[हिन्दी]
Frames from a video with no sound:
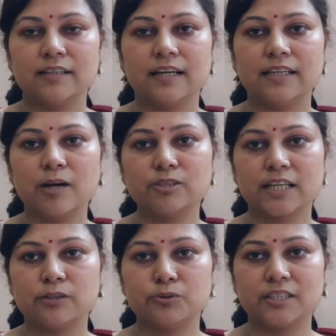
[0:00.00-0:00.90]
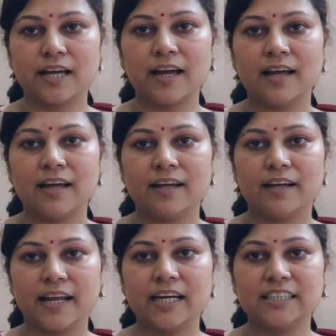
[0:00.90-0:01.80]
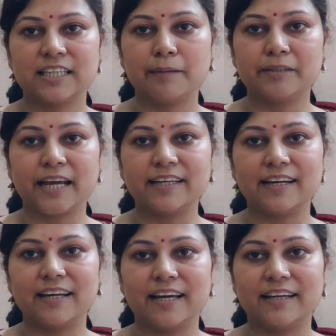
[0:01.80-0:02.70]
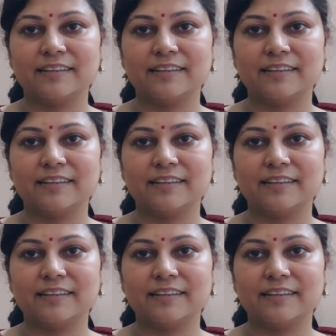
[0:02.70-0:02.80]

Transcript: यह उसका दूसरा ग्रैंड स्लैम टाइटल है